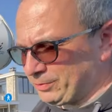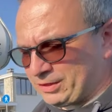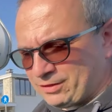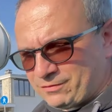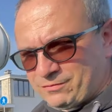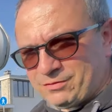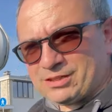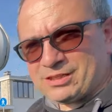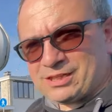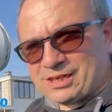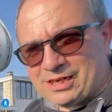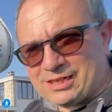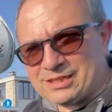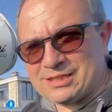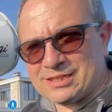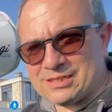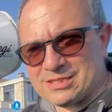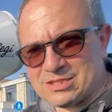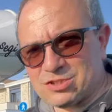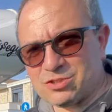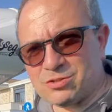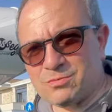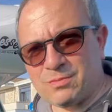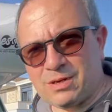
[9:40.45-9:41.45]
vedrete
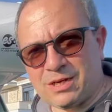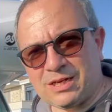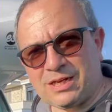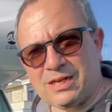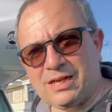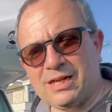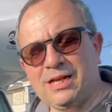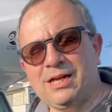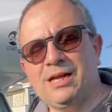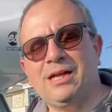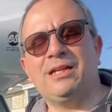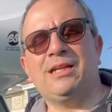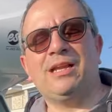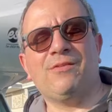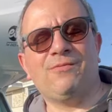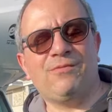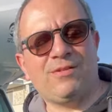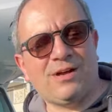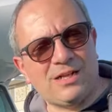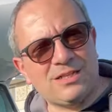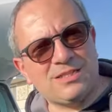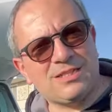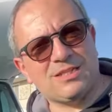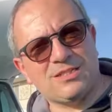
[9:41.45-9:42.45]
insomma che ne è
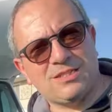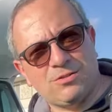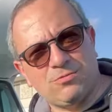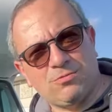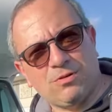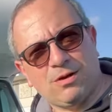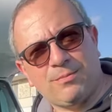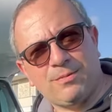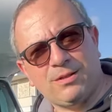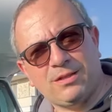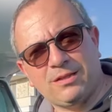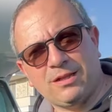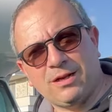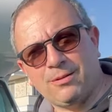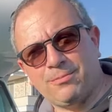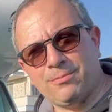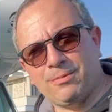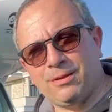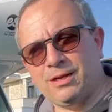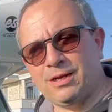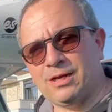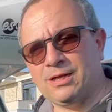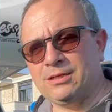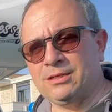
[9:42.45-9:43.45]
valsa sicuramente la
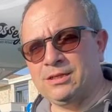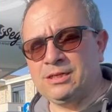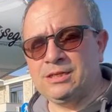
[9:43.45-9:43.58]
pena